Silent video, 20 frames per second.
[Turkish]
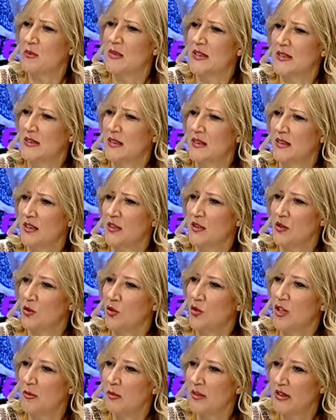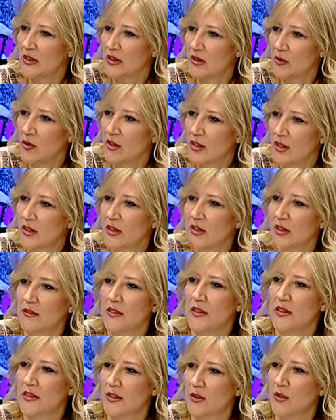meslekler için öyle bir ön yargı
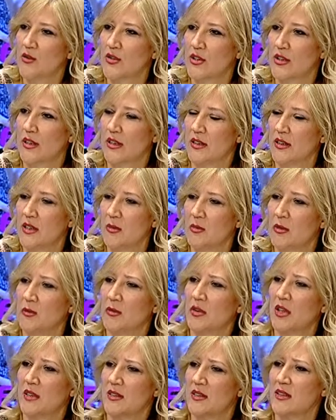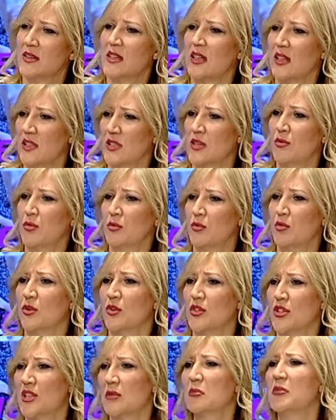vardı önceden değil mi? Evet Sadece vardı. futbol
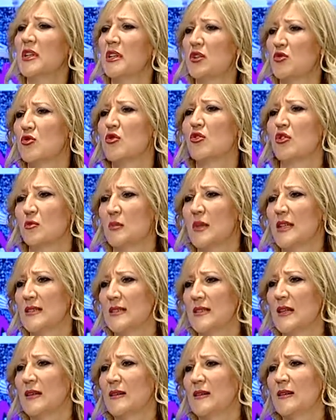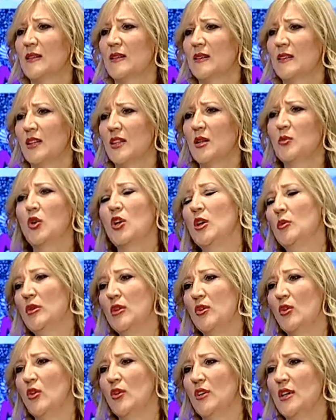için birçok meslek vardı, dalında tabii, da böyle tabii, bir
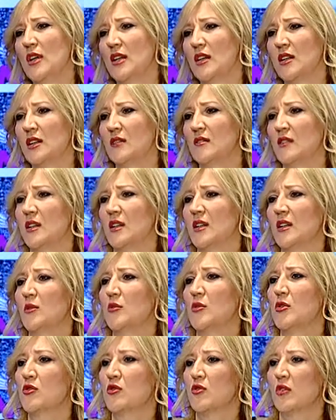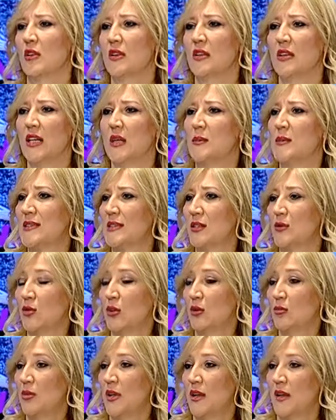ön yargı tabii, vardı. Ama tabii. şu anda hepsine
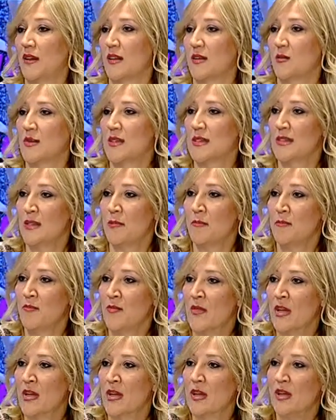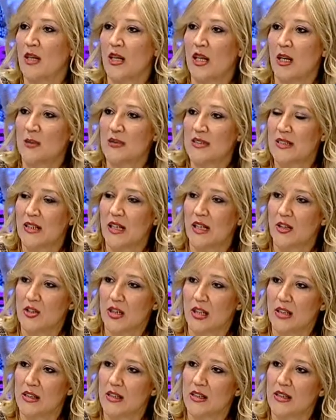dönüp baktığımızda hepsi
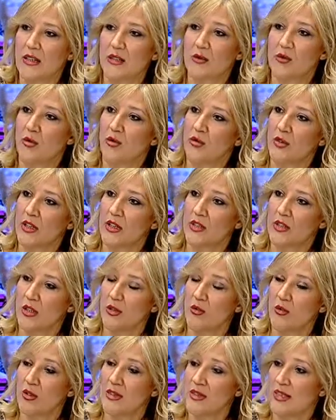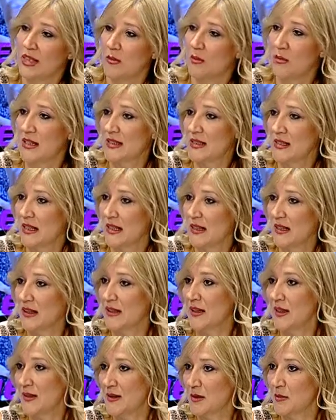geçerliliği son derece yüksek meslekler
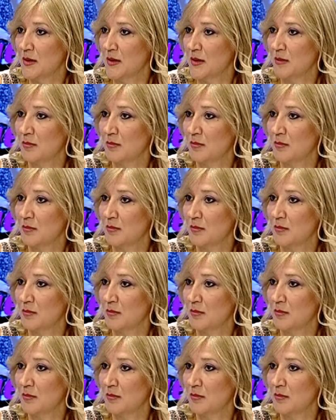her biri.